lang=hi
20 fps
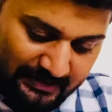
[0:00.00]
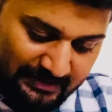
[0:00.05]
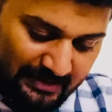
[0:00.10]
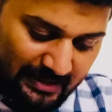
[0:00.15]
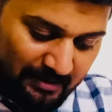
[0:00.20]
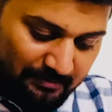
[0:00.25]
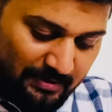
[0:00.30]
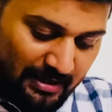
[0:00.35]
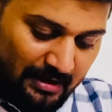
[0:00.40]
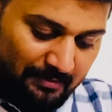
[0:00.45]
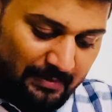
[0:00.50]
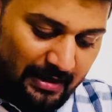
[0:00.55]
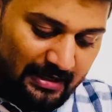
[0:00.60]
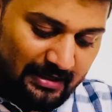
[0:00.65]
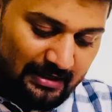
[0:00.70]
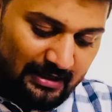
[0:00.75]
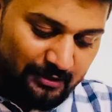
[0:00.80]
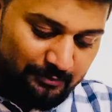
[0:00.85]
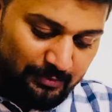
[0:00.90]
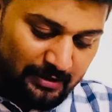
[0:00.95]
ये भी हमारा
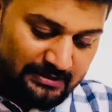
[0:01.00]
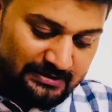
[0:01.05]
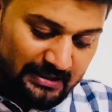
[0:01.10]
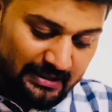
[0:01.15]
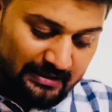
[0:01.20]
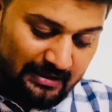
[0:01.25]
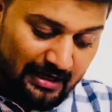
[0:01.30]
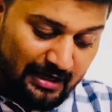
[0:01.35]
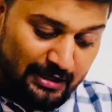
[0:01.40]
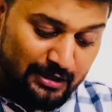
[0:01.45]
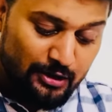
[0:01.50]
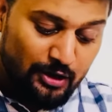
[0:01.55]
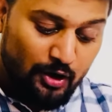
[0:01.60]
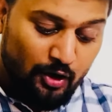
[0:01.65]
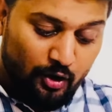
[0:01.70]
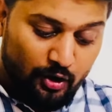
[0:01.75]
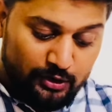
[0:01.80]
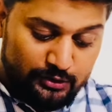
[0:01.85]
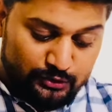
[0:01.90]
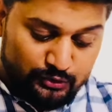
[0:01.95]
लगभग सही रहा
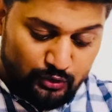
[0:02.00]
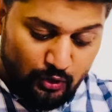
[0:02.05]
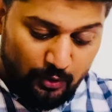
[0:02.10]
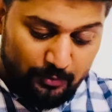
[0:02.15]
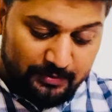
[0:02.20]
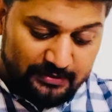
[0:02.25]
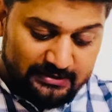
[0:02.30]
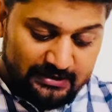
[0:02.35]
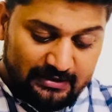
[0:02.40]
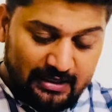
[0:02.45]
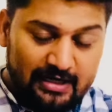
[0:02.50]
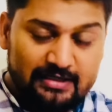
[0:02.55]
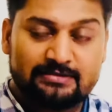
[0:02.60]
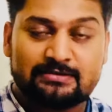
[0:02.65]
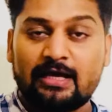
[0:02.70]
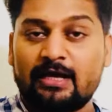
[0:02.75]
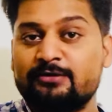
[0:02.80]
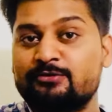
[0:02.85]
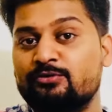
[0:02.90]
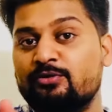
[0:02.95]
और चौबीस हज़ार
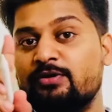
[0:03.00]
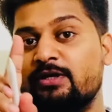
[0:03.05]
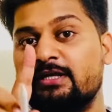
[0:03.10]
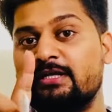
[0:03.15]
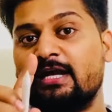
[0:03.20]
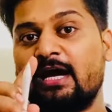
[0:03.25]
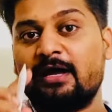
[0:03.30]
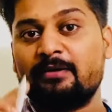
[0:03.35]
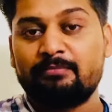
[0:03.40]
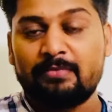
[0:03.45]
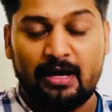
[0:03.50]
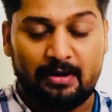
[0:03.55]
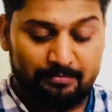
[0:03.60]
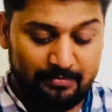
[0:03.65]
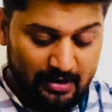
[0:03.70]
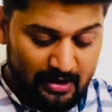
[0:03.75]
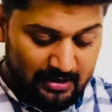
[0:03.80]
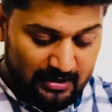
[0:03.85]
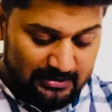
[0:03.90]
सात सौ निन्यानवे आपका